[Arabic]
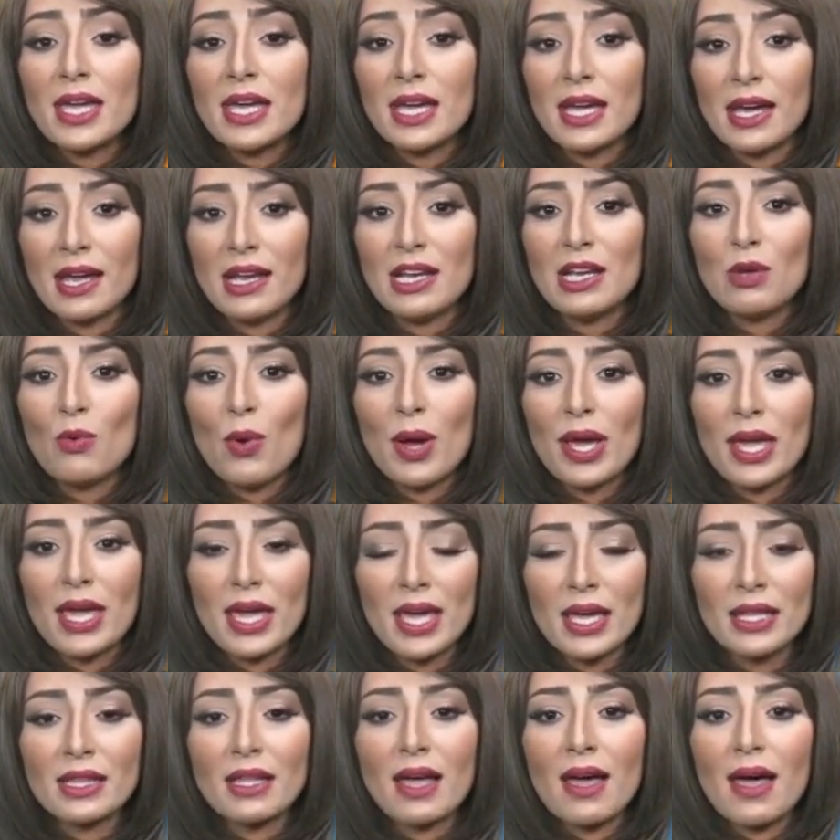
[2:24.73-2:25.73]
اللي
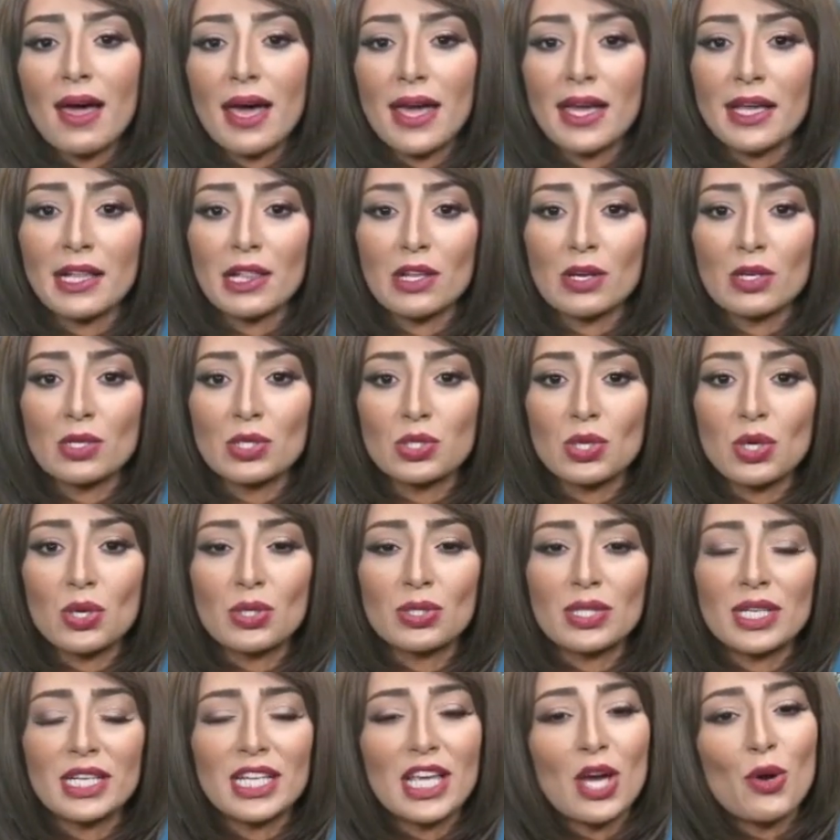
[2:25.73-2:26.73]
وجهتها هيئة الأرصاد
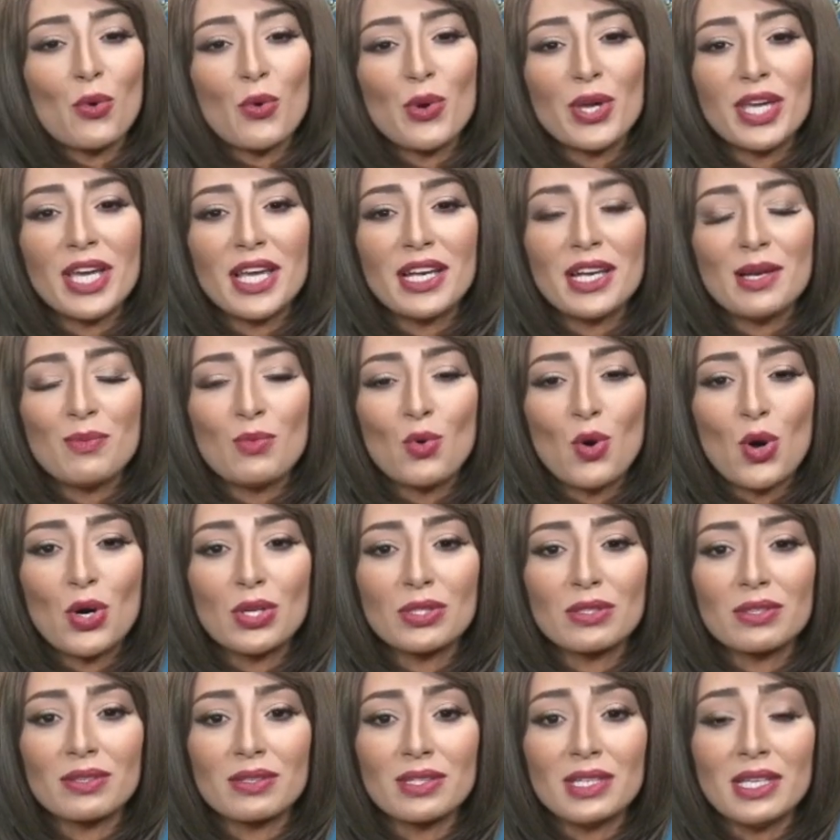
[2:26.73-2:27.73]
الجوية
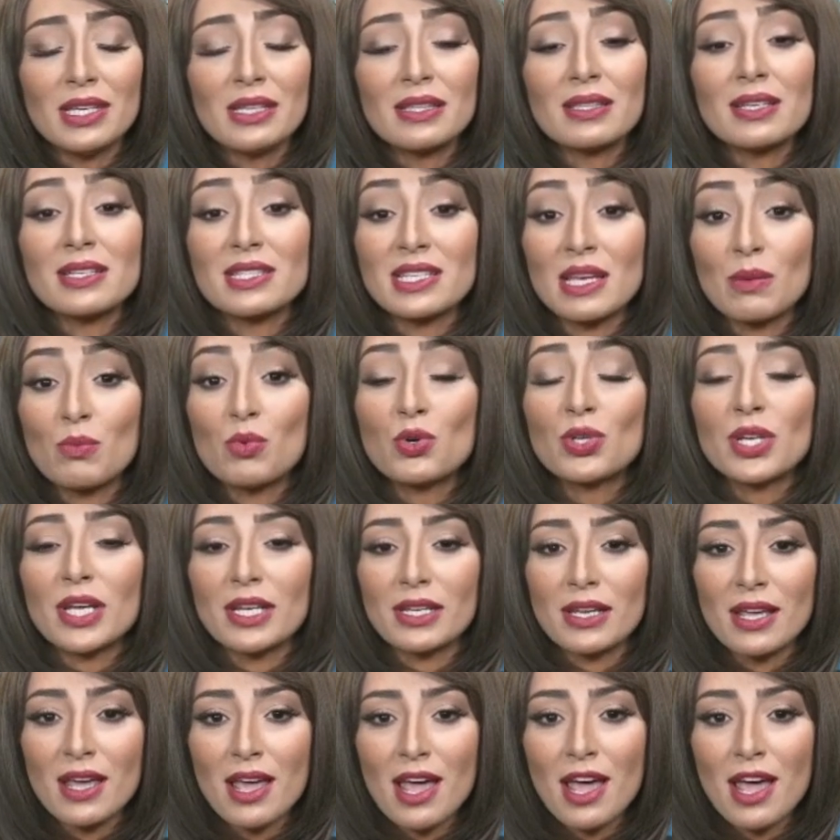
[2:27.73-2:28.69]
للمواطنين تزامنا